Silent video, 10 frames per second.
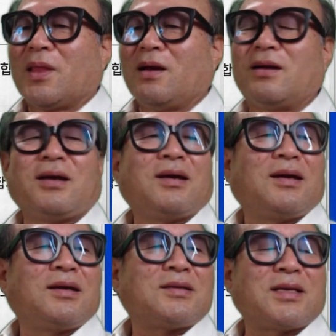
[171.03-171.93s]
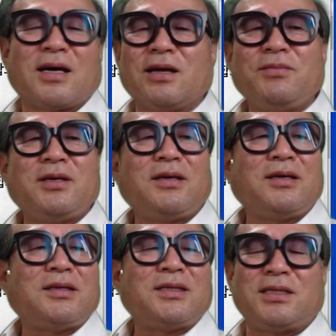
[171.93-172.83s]
그래
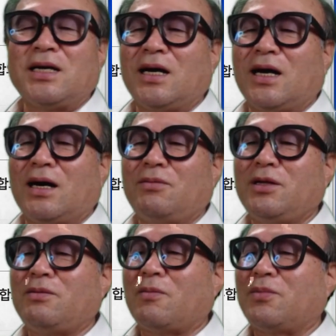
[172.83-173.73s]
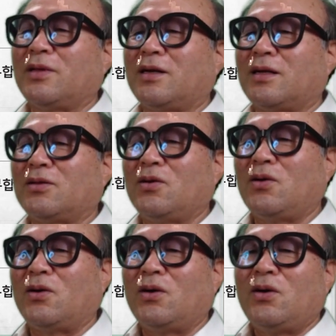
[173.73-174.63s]
사람이 지가 아무리 바쁘다
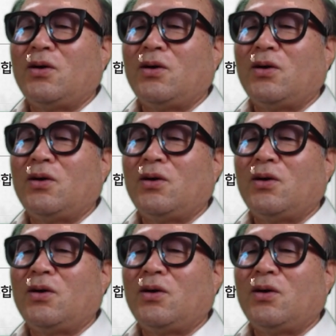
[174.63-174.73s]
그래도